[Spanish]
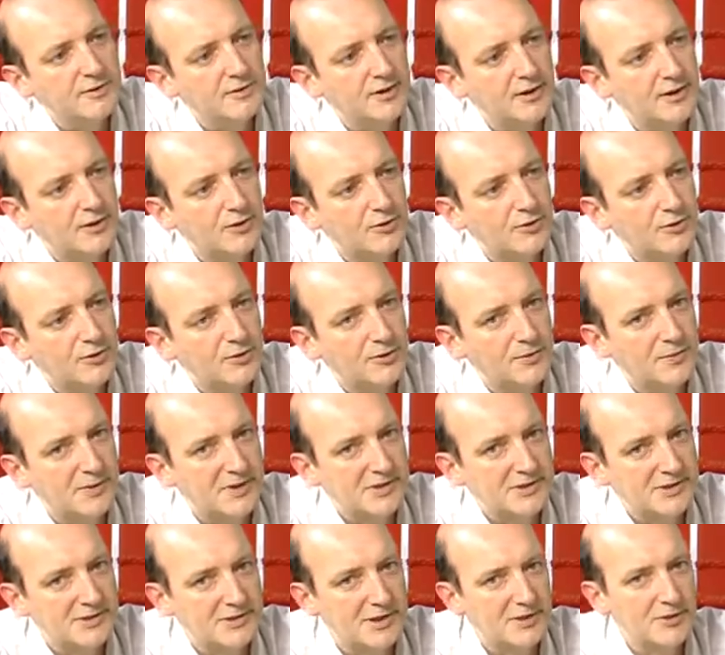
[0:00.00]
Del Coro
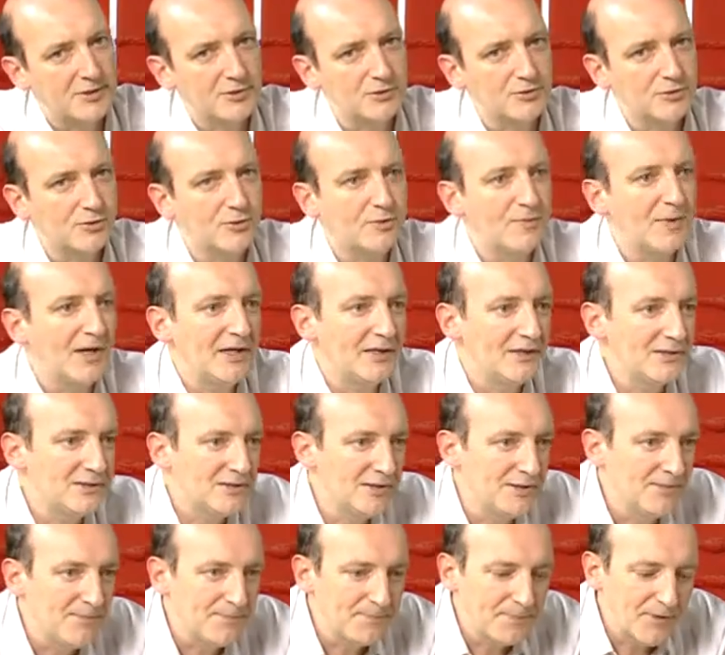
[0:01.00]
Universitario de Tucumán,
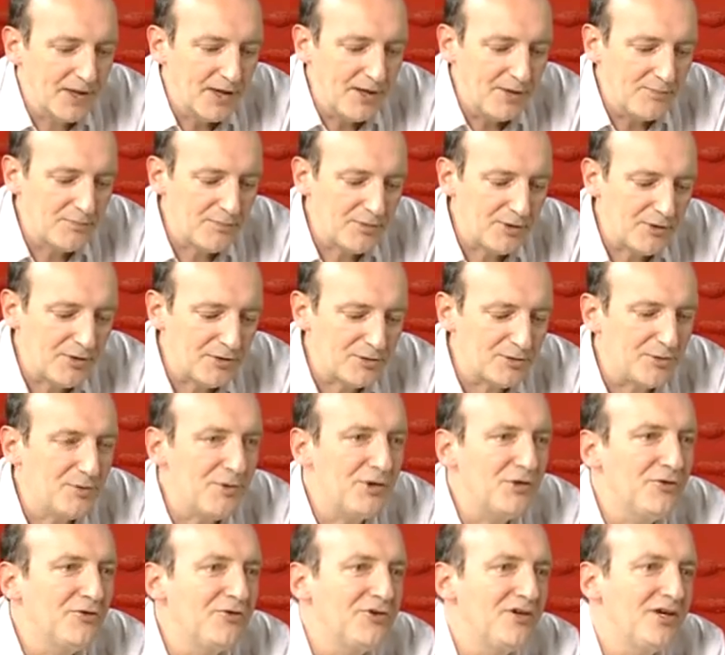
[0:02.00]
sí. Bueno,
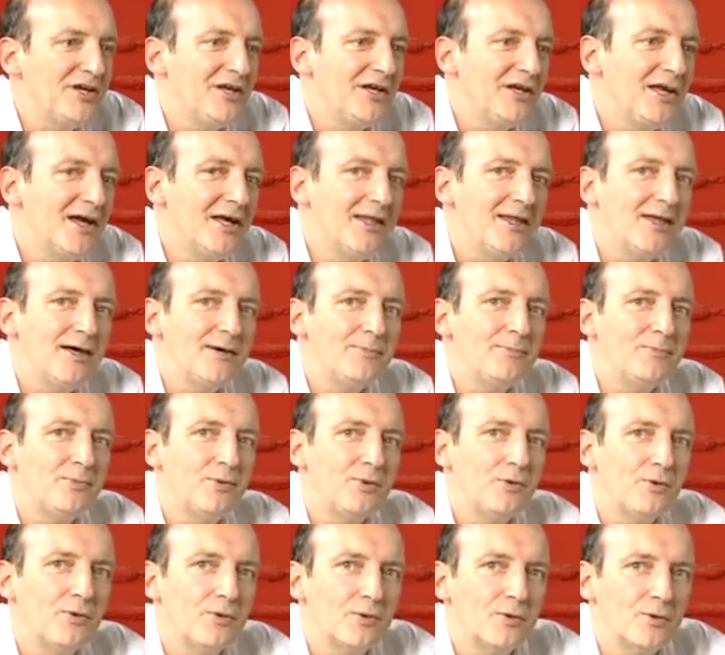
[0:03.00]
estuvieron signadas
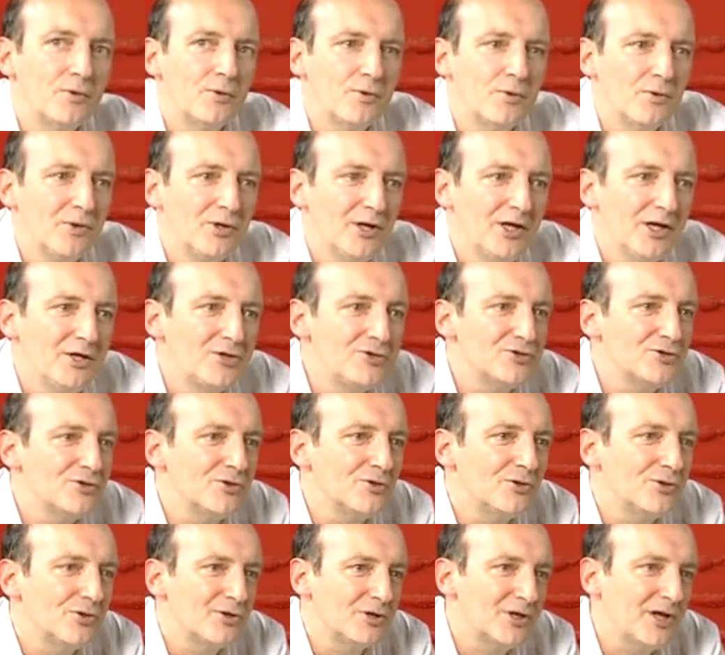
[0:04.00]
por un
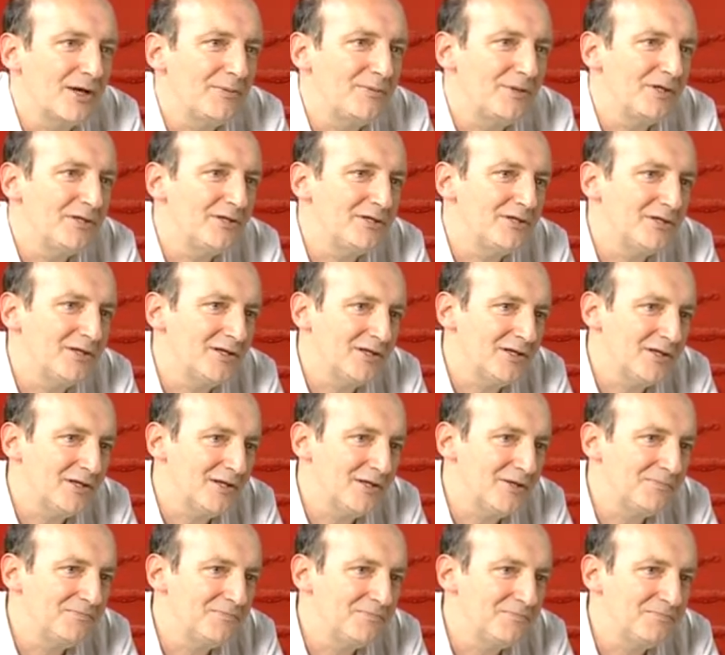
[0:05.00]
hecho
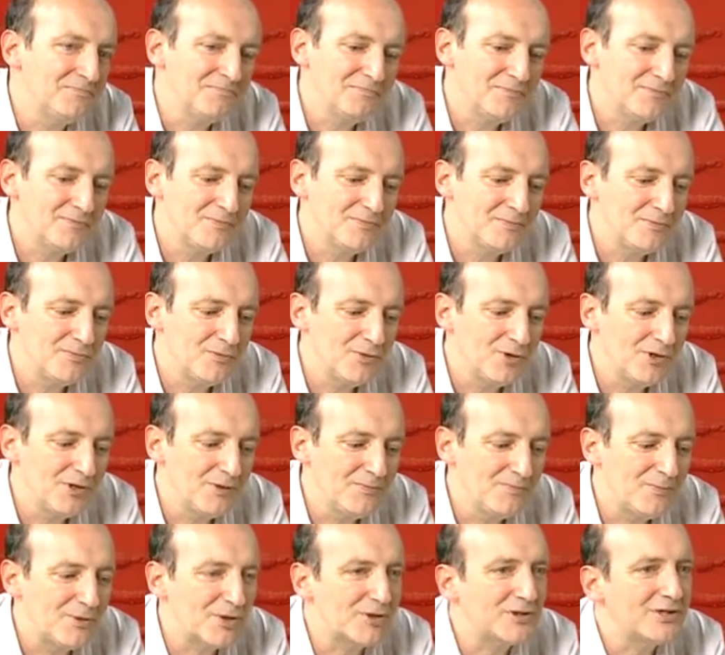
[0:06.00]
realmente muy
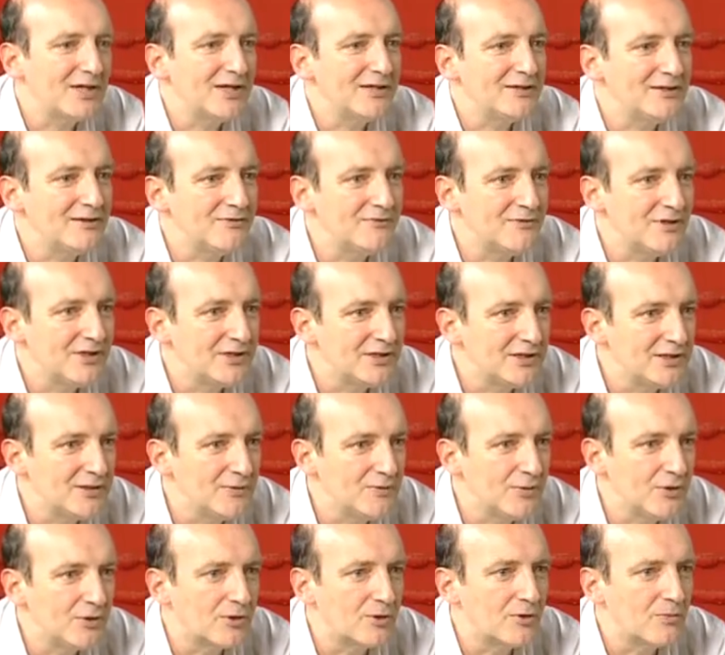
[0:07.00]
importante y
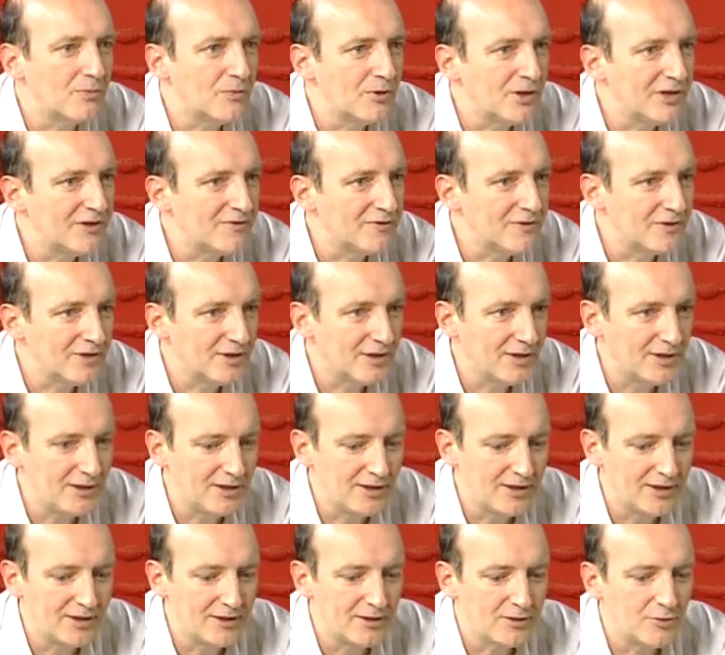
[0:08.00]
festivo como es
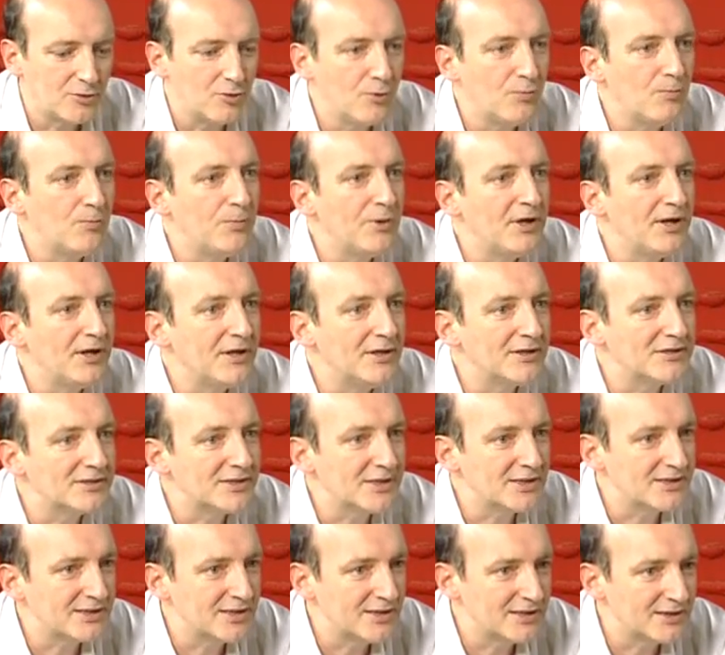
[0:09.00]
el cumplir
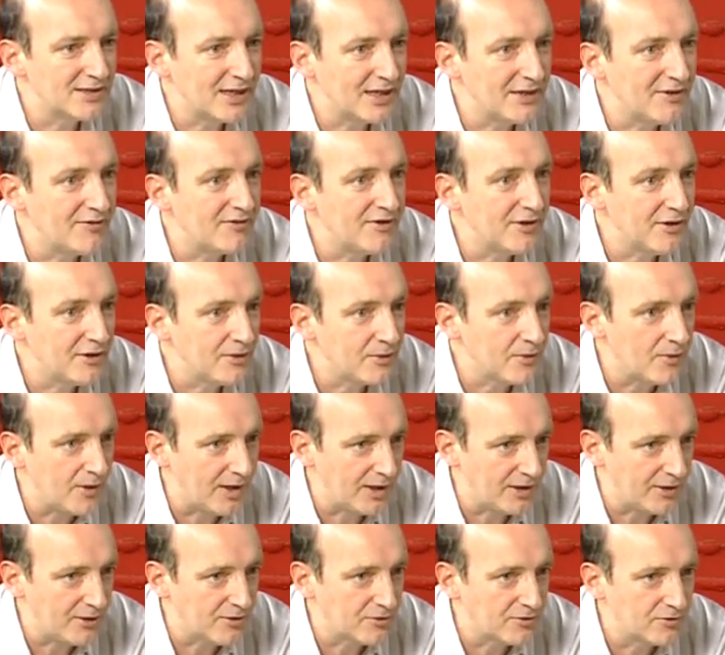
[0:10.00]
65
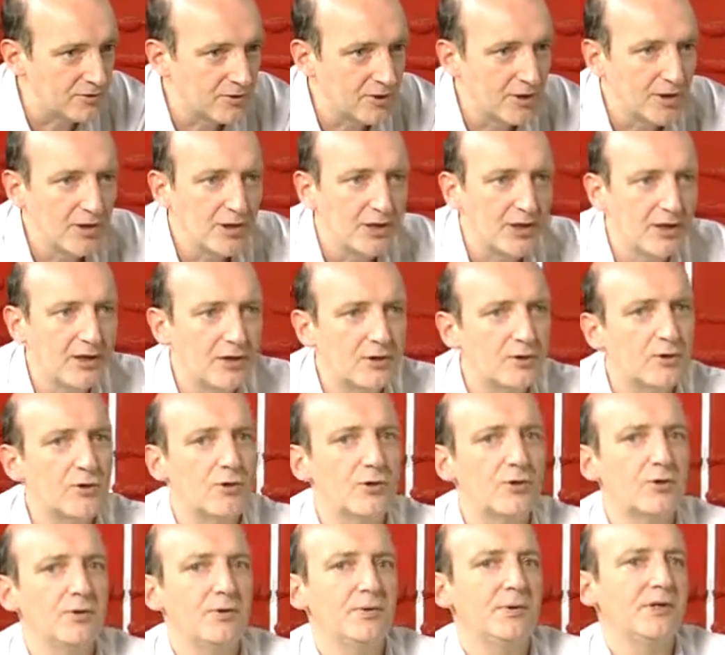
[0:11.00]
años. El
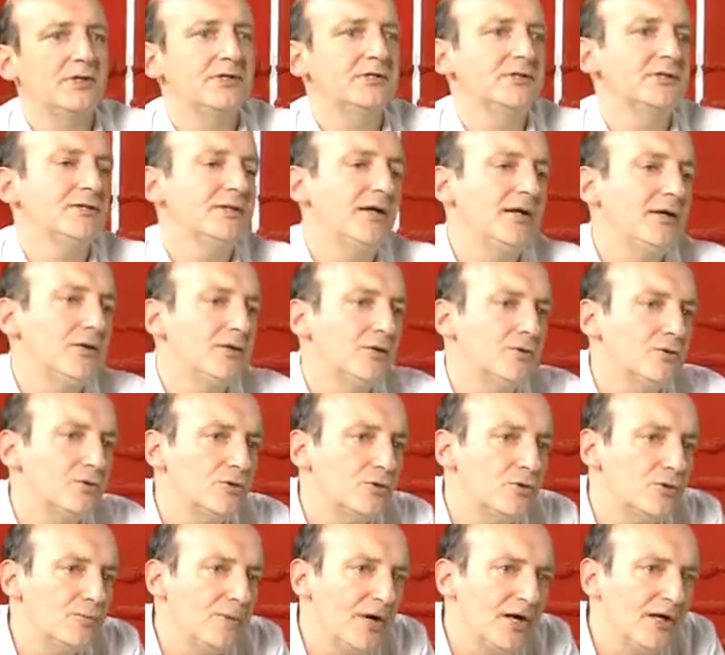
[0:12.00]
Coro Universitario de
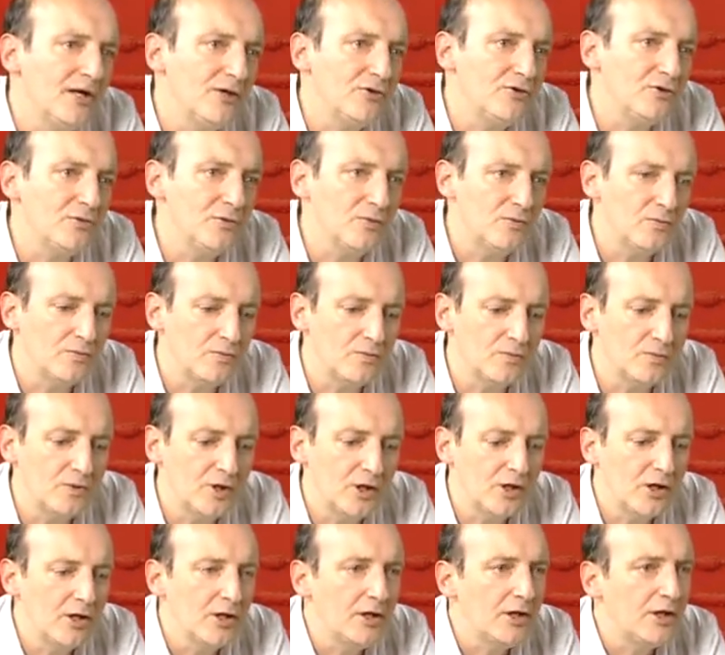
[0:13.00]
Tucumán es un
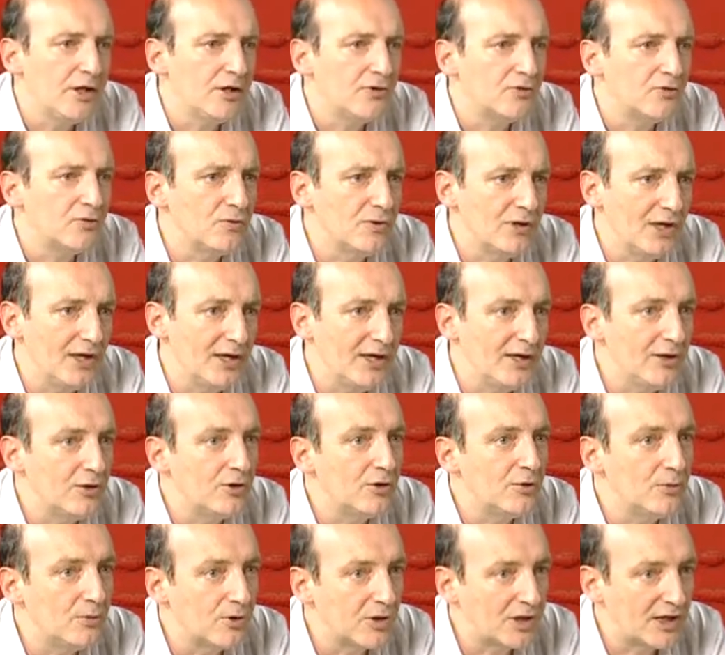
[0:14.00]
es un
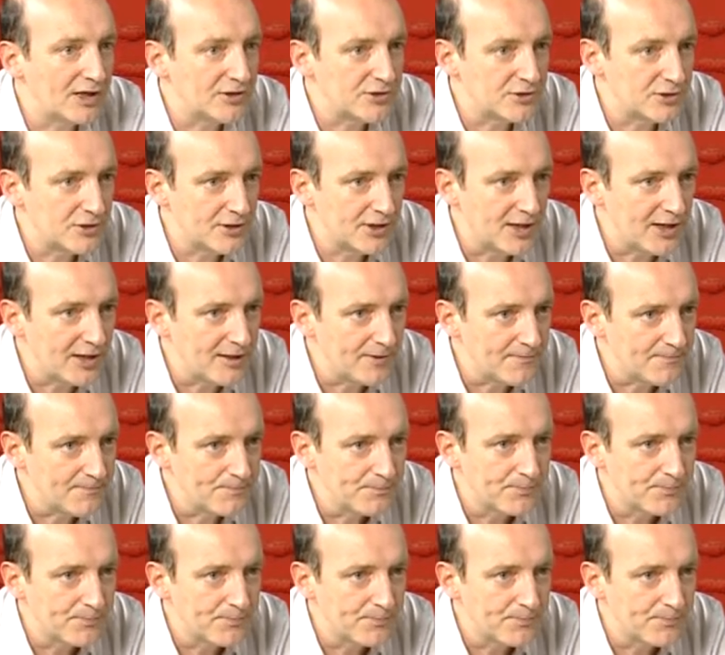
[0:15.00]
elenco vocacional